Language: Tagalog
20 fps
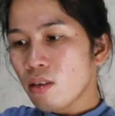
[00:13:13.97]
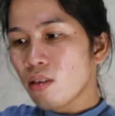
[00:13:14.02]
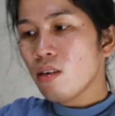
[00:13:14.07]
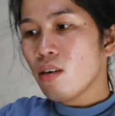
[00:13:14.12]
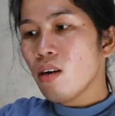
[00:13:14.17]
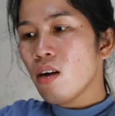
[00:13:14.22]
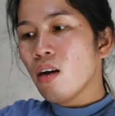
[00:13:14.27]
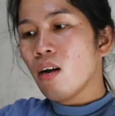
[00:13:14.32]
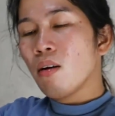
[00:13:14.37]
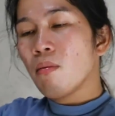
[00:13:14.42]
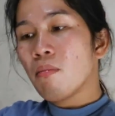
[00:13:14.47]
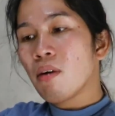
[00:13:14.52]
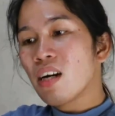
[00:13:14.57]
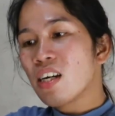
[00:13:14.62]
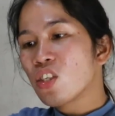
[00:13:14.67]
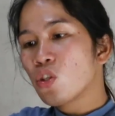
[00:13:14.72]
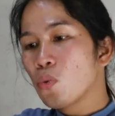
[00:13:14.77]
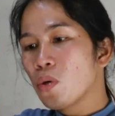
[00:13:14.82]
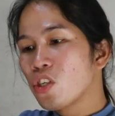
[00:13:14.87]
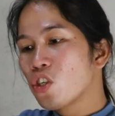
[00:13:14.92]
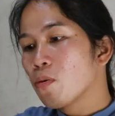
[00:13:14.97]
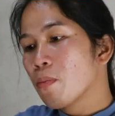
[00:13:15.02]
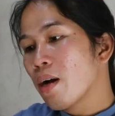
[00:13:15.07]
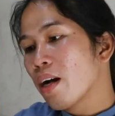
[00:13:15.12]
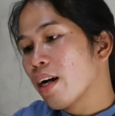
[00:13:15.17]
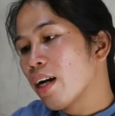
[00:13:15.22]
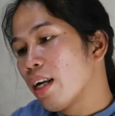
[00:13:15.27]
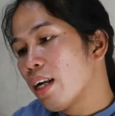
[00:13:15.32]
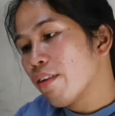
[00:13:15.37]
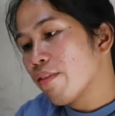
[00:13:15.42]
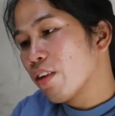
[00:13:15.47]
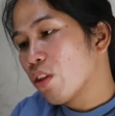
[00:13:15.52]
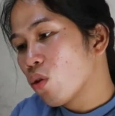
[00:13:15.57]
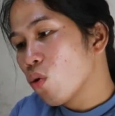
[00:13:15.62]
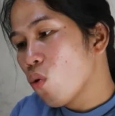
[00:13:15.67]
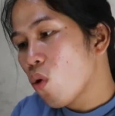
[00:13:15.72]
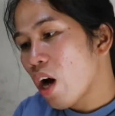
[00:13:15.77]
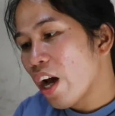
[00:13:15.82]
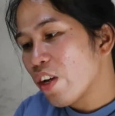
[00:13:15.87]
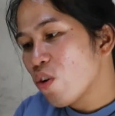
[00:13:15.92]
Switch. Mga switch mga kalab,
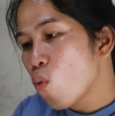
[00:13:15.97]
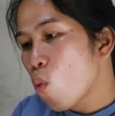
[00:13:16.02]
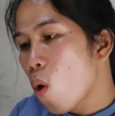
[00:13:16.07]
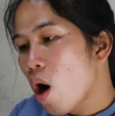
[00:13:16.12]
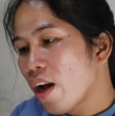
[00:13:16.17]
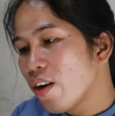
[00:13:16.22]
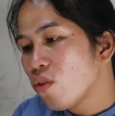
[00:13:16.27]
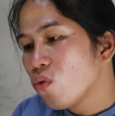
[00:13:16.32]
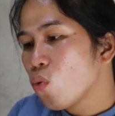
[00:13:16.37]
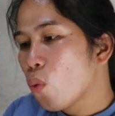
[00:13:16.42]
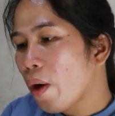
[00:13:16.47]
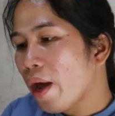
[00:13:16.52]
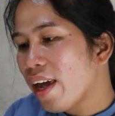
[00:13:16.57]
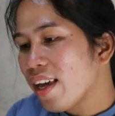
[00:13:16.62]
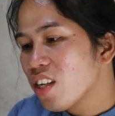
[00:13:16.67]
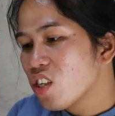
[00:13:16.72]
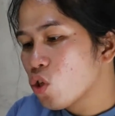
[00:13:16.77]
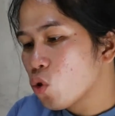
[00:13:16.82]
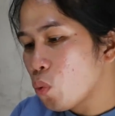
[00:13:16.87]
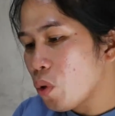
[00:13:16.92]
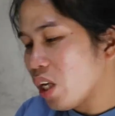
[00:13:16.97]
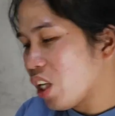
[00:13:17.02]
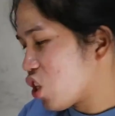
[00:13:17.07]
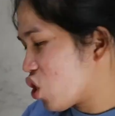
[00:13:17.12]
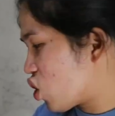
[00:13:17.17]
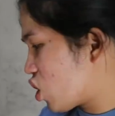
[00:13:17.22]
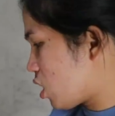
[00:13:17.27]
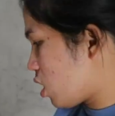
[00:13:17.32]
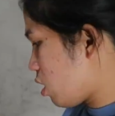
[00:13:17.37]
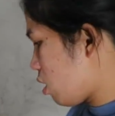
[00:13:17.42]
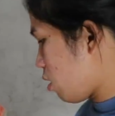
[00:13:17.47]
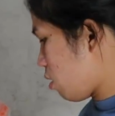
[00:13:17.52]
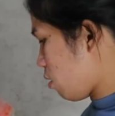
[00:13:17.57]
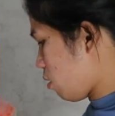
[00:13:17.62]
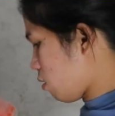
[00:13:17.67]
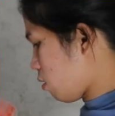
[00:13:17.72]
ito ay one-way switch.